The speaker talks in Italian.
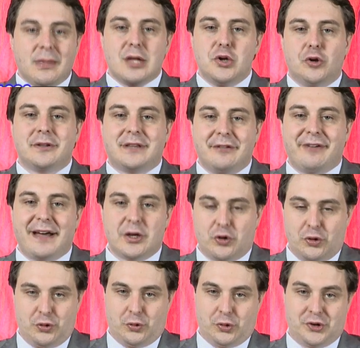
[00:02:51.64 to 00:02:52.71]
non ti fai
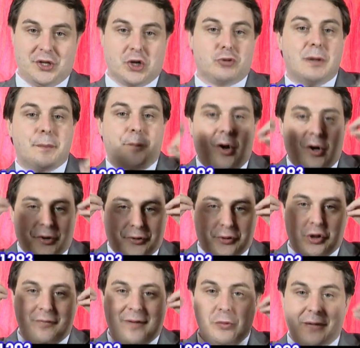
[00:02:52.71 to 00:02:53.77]
conoscere. Come
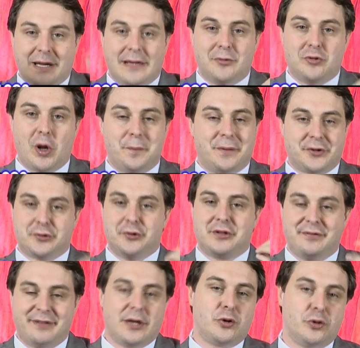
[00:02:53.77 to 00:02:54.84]
possono valutare le tue opere se non
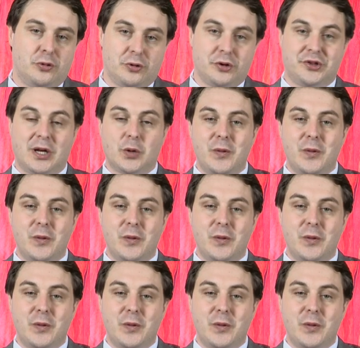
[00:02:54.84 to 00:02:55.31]
ti fai conoscere?